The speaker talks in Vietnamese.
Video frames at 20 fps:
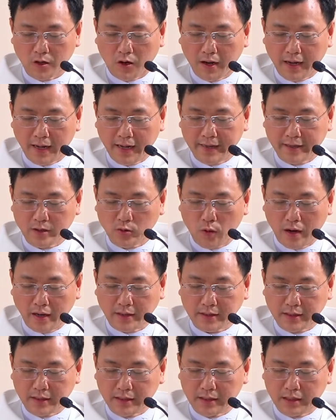còn ai
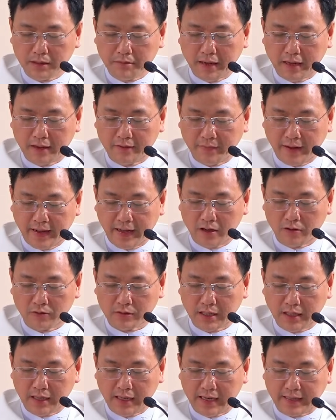qua cửa mà
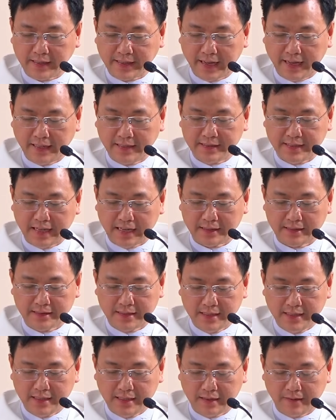vào thì là kẻ chăn
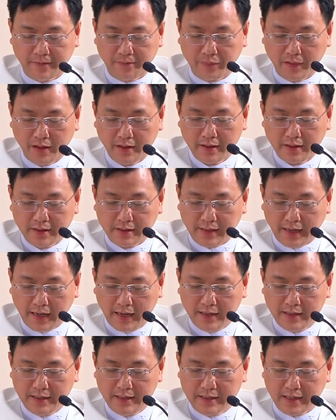chiên
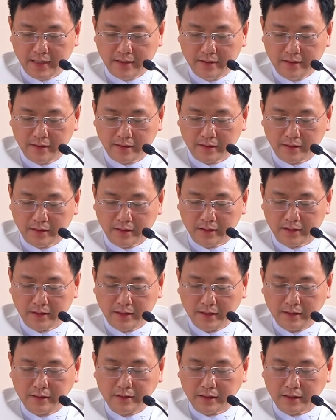kẻ ấy sẽ được người
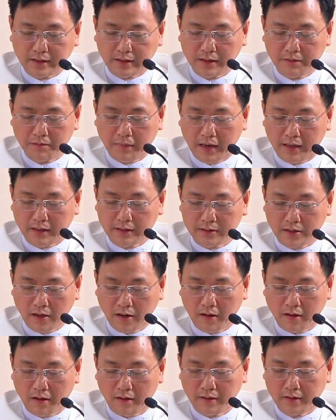giữ cửa mở
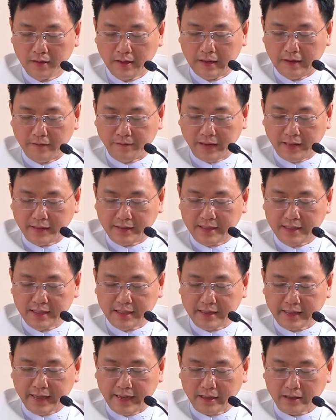cho và
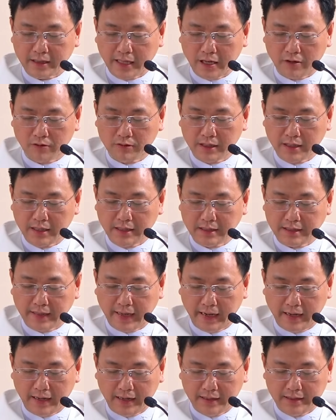chiên nghe theo tiếng
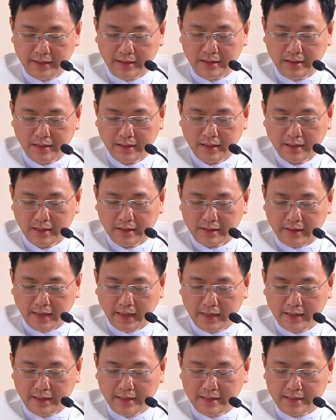kẻ ấy
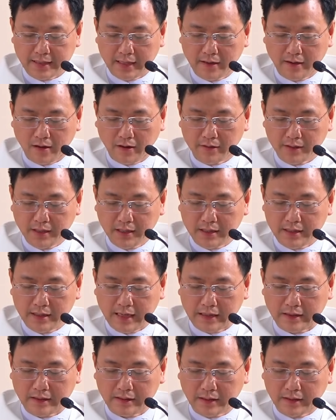kẻ ấy sẽ gọi đích
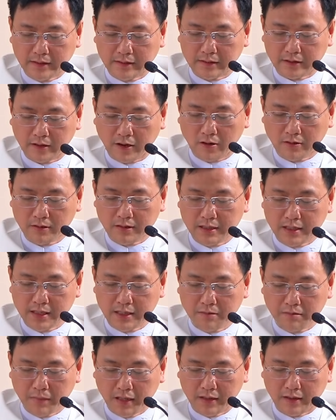danh từng con
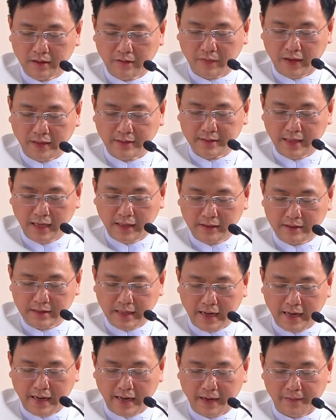chiên mình và dẫn
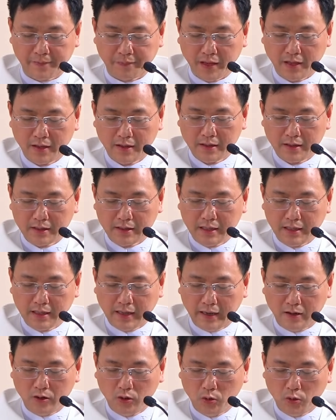ra khi
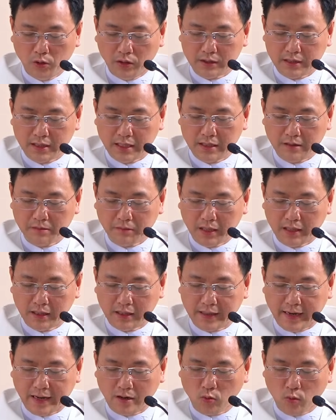đã lùa chiên
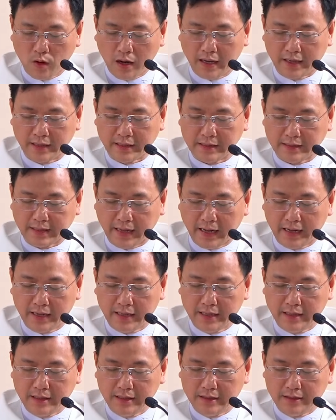mình ra ngoài kẻ
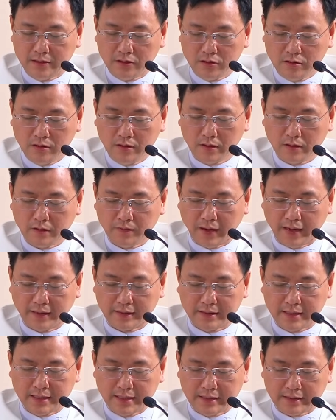ấy đi trước
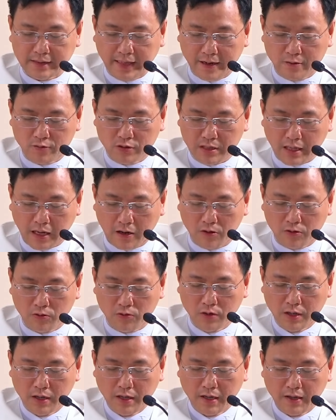và chiên theo
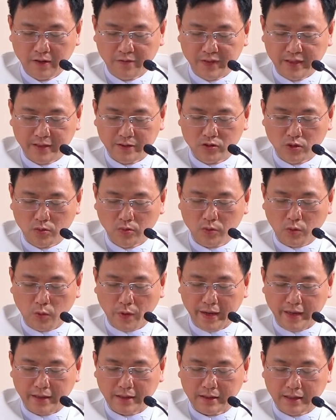sau vì chúng
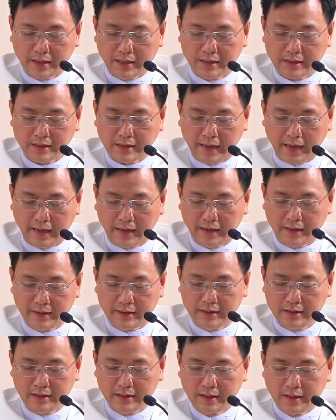quen tiếng kẻ
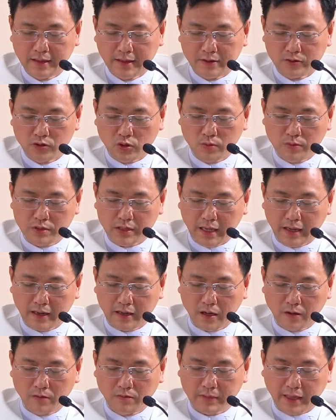ấy chúng sẽ
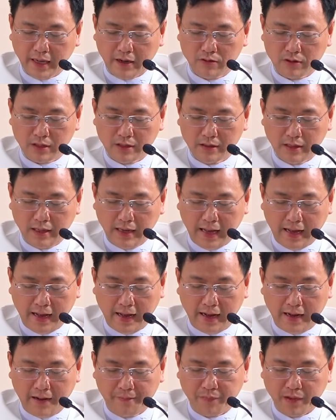không theo người
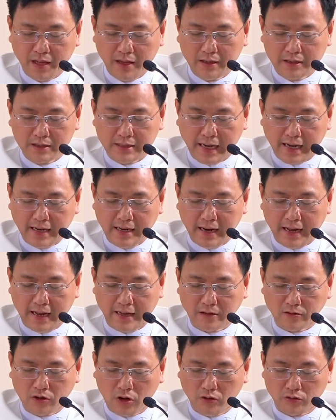lạ trái
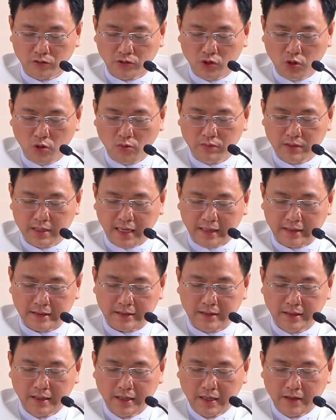lại còn trốn
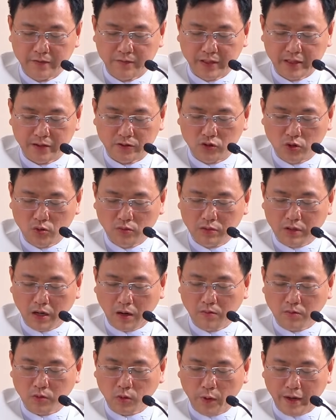tránh vì chúng
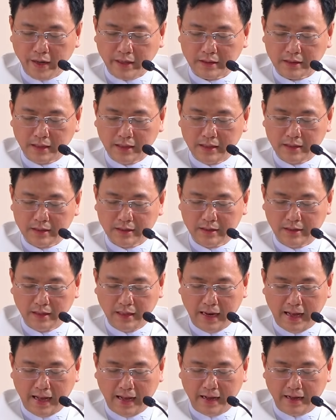không quen tiếng
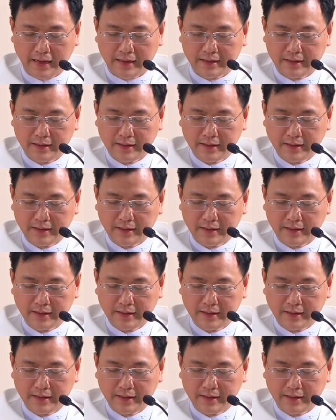người lạ